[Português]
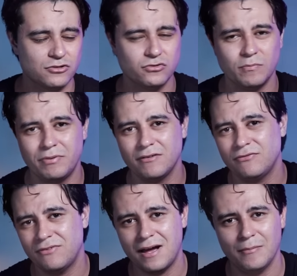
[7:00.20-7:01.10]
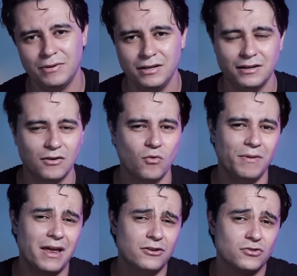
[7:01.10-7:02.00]
super fábrica com
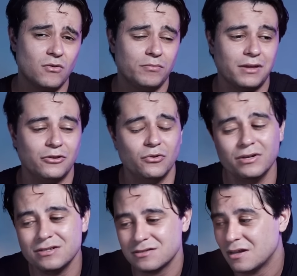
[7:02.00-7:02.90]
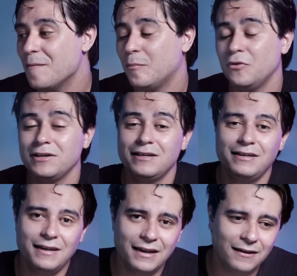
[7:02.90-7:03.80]
milhares de computadores, por
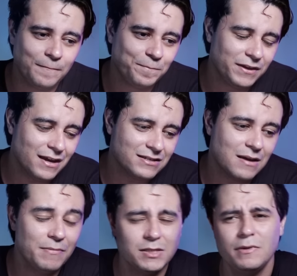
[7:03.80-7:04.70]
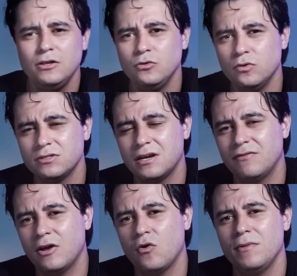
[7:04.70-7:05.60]
que que essa mesma indústria
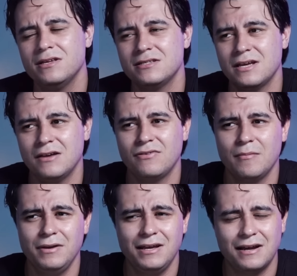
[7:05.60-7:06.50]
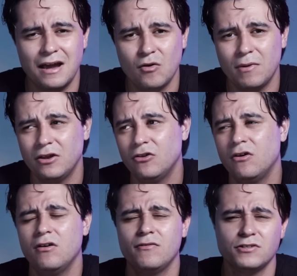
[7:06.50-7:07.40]
vai começar a fabricar uma
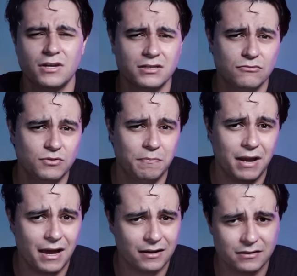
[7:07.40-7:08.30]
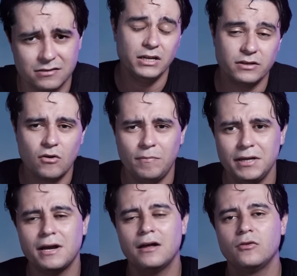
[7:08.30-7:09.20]
nova geração de placa. Isso é
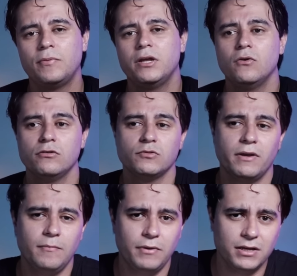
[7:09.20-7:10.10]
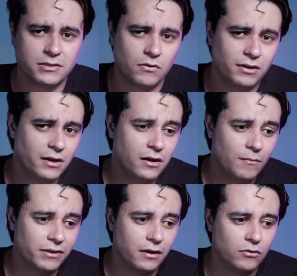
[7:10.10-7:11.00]
complicado porque hoje uma empresa, quando ela cria
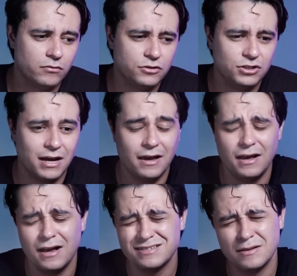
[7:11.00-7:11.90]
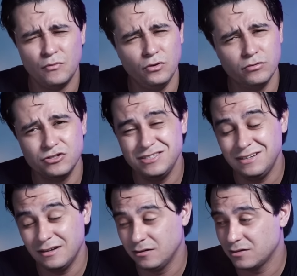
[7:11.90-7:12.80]
uma tecnologia, ela gasta muito
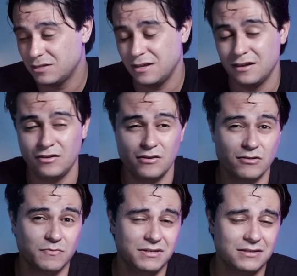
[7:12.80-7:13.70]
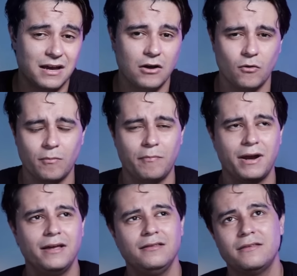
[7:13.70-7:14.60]
dinheiro, assim, é um negócio bizarro. Para
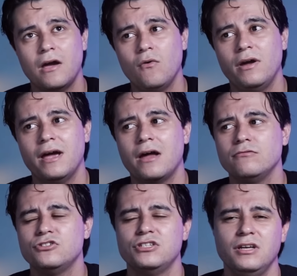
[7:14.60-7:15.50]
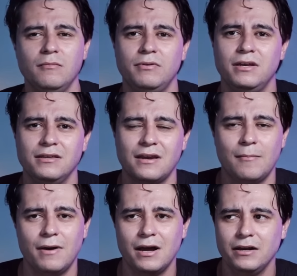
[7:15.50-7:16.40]
a Intel criar um chip que
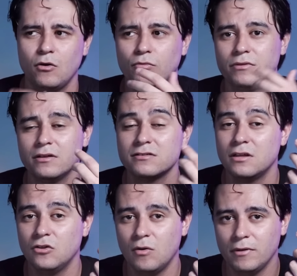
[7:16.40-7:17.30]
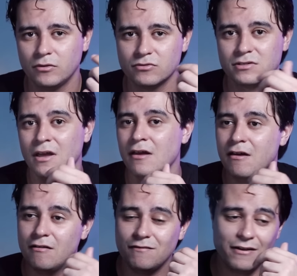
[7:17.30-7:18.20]
trabalhe com tantos nanômetros,
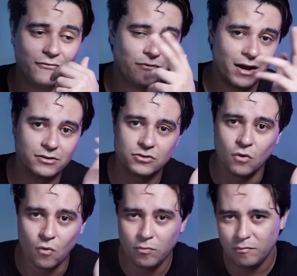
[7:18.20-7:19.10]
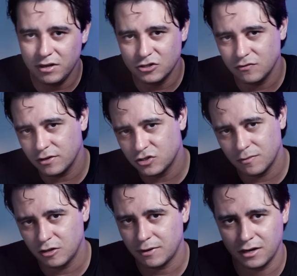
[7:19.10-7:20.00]
vai fácil um bi de
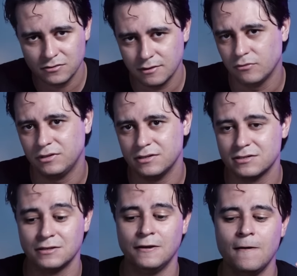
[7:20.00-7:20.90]
investimento para que isso aconteça.